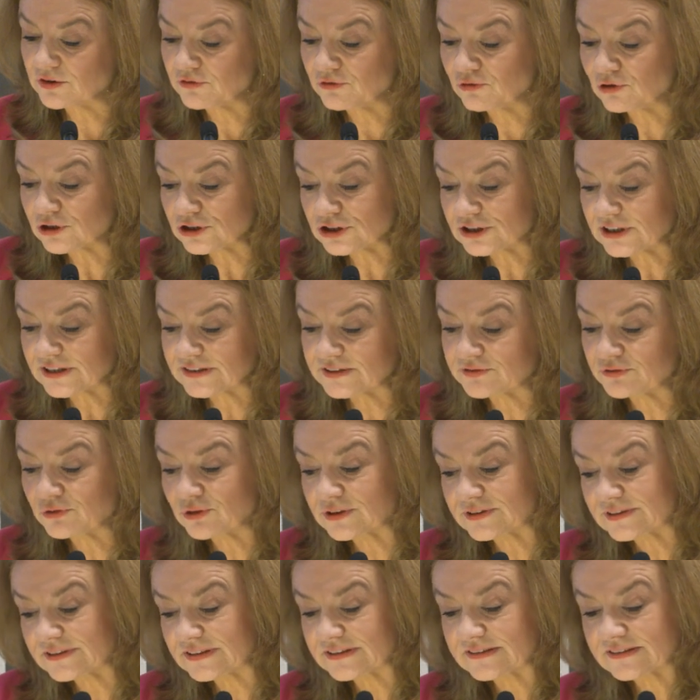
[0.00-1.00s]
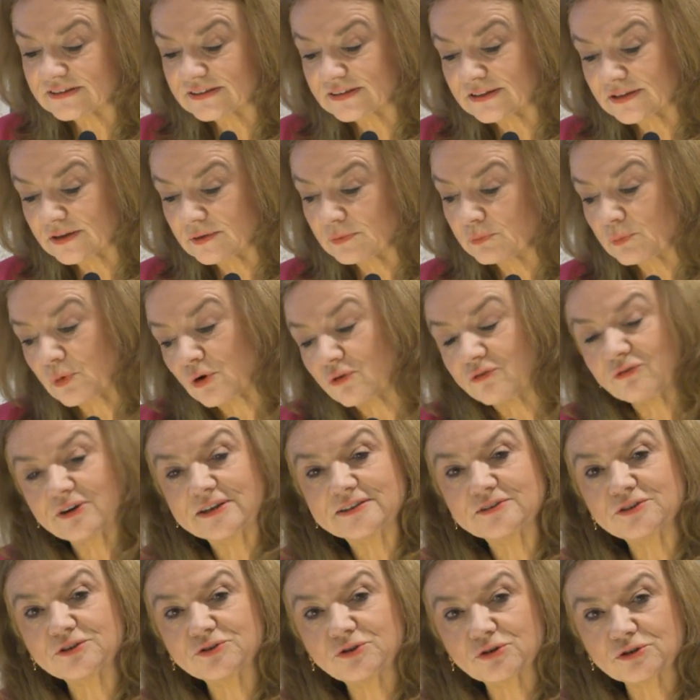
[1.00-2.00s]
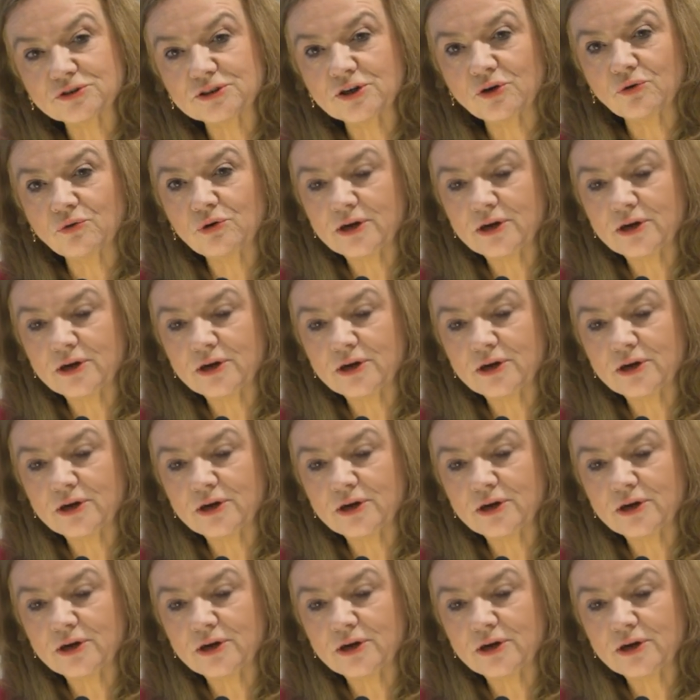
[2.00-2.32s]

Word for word: und Vorstandsvorsitzenden Professor Dr.